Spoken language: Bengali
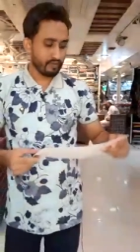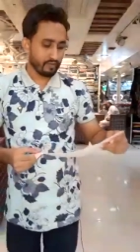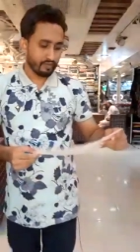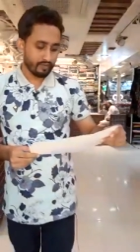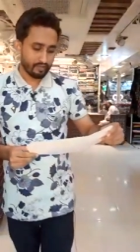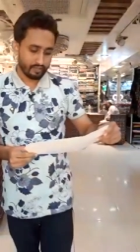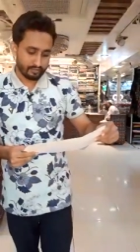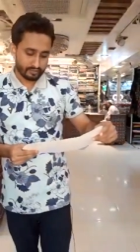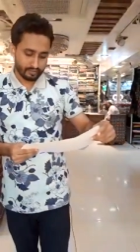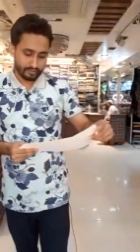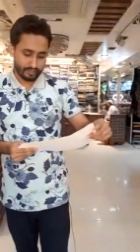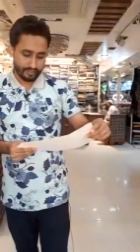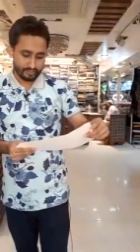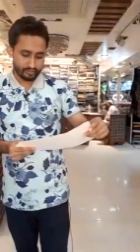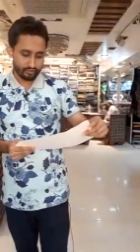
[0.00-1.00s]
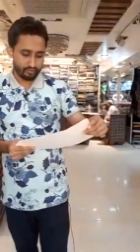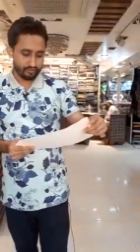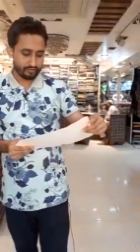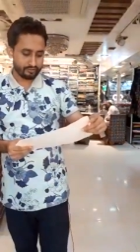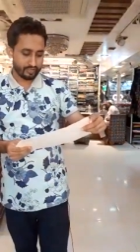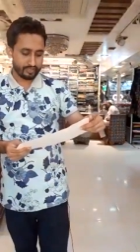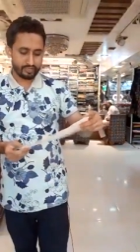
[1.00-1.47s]
আচ্ছা নেক্সট হলো
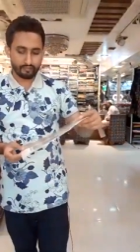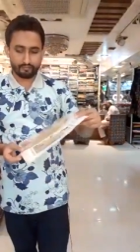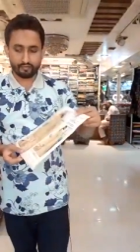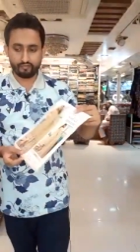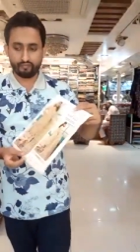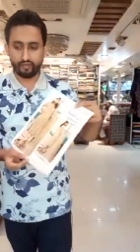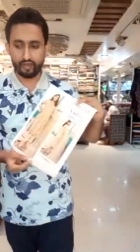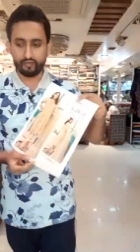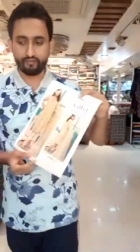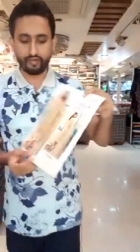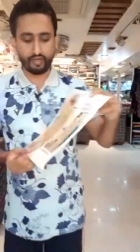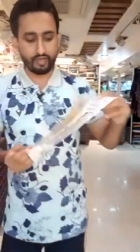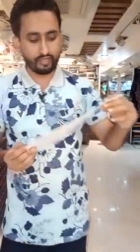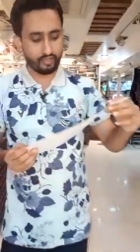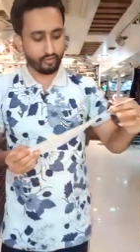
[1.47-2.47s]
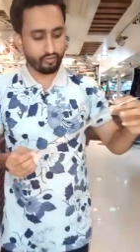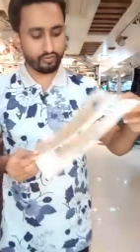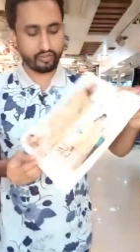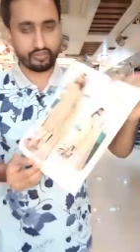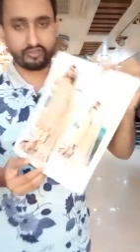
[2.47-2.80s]
ডিজাইন নাম্বার ফাইভ এইটা হলো ডিজাইন